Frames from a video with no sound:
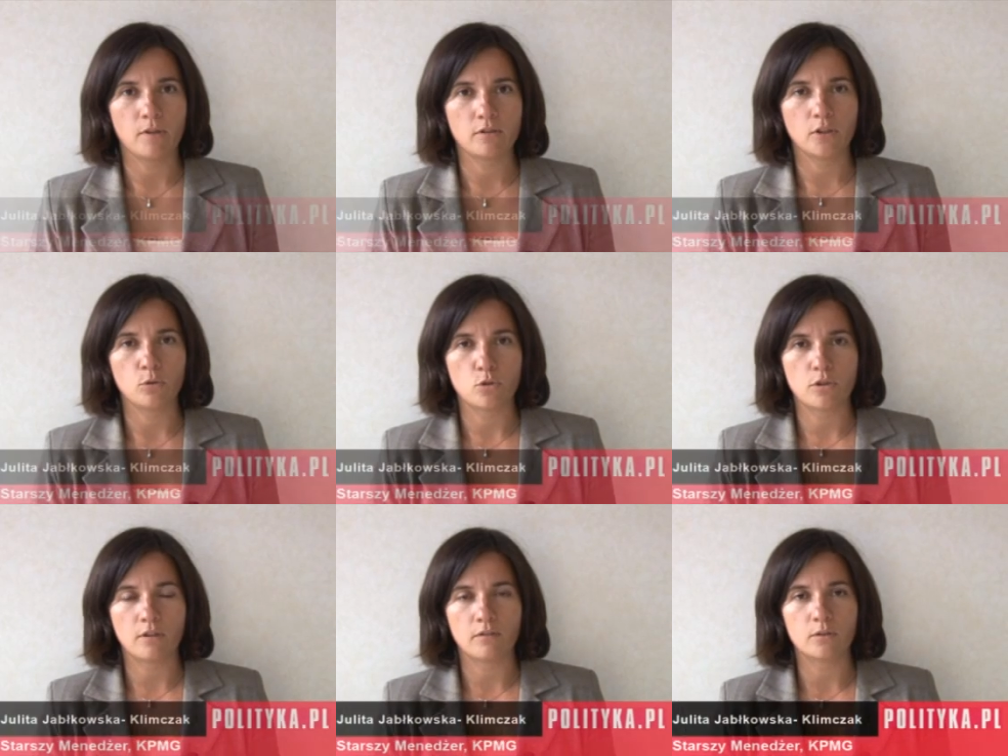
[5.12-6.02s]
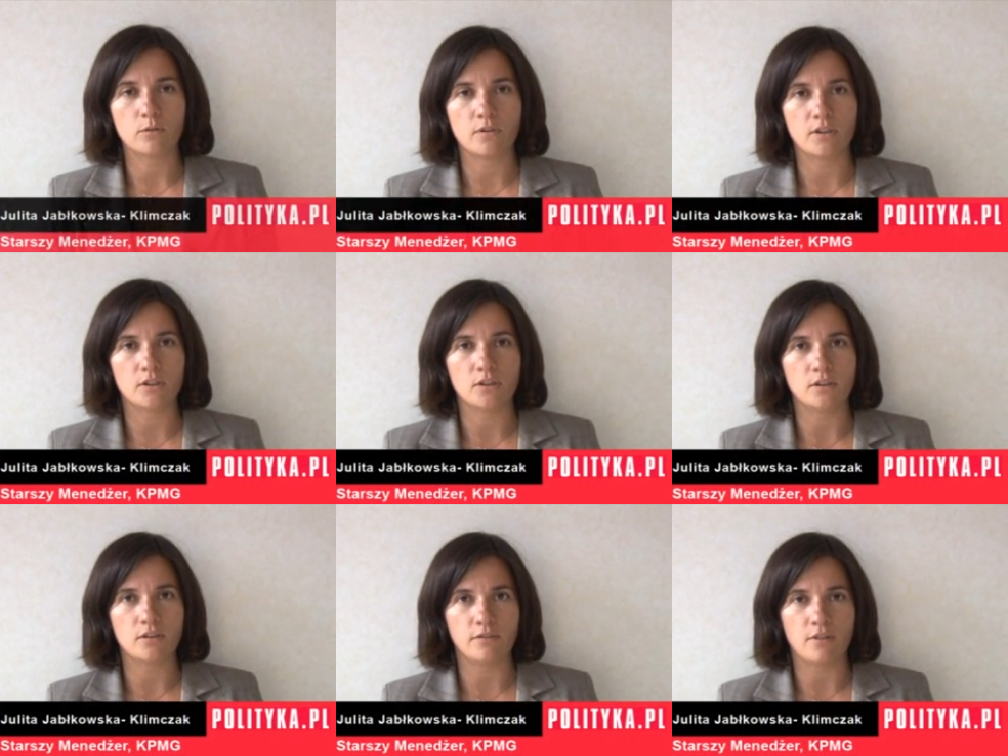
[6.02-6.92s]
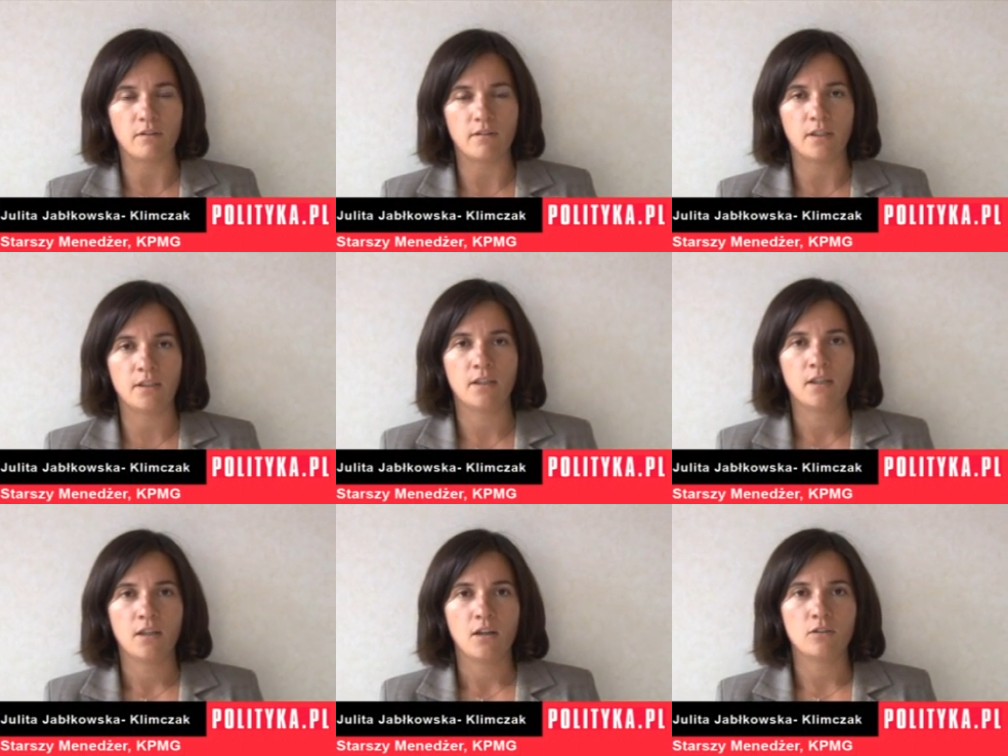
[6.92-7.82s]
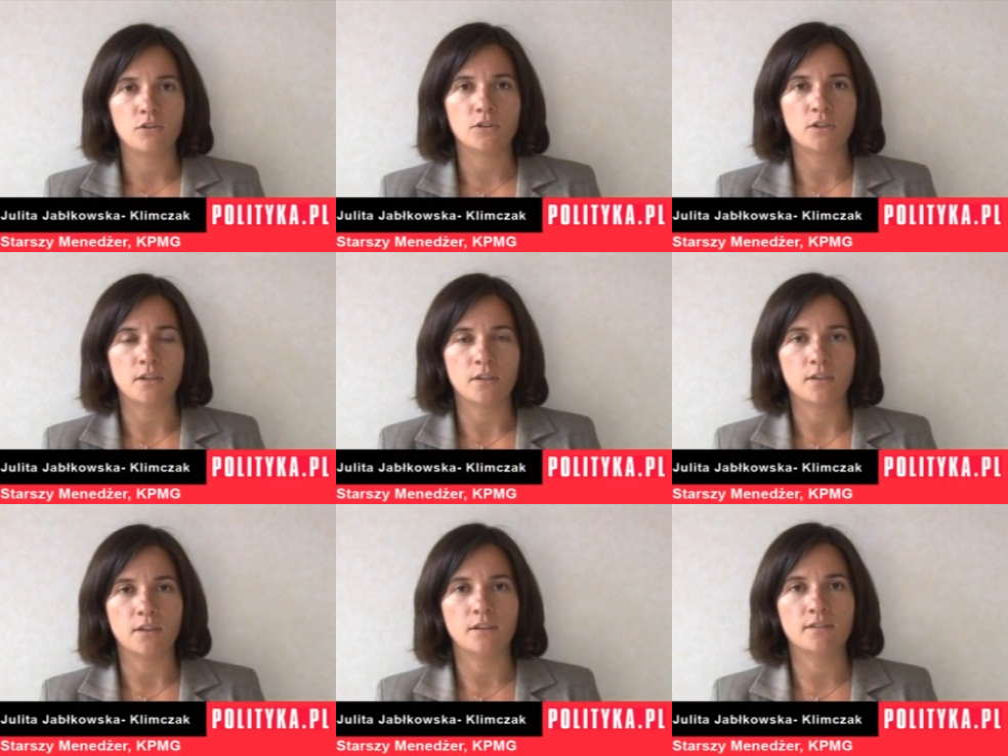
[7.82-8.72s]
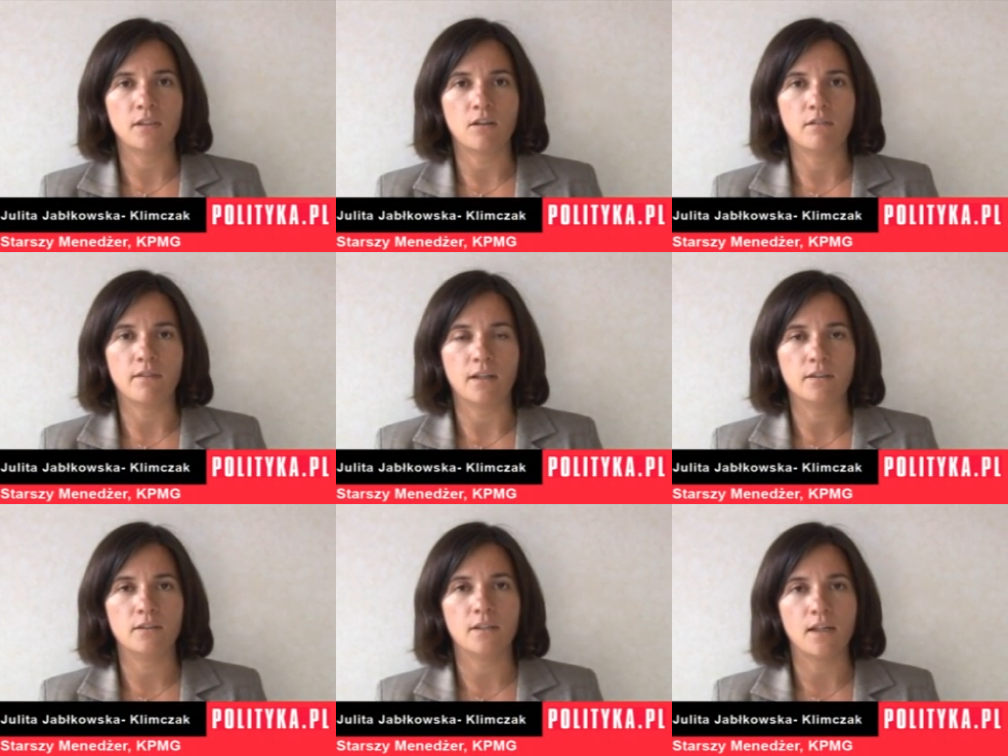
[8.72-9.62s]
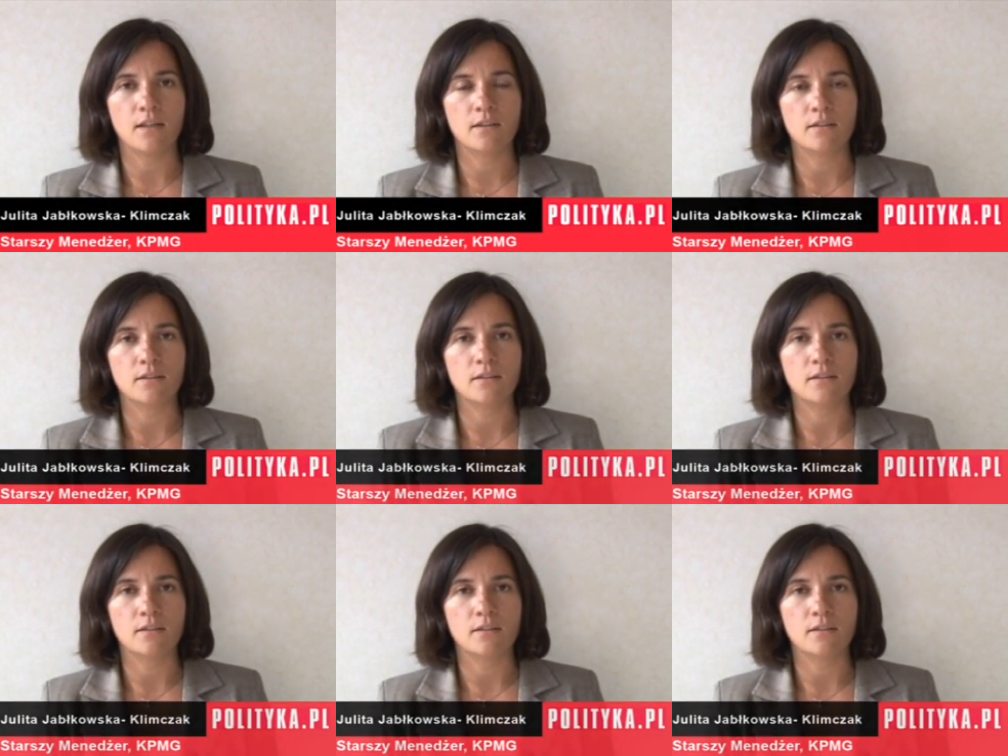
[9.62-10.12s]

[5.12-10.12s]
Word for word: polskich użytkowników treści cyfrowej odnośnie ich zachowań, jak y,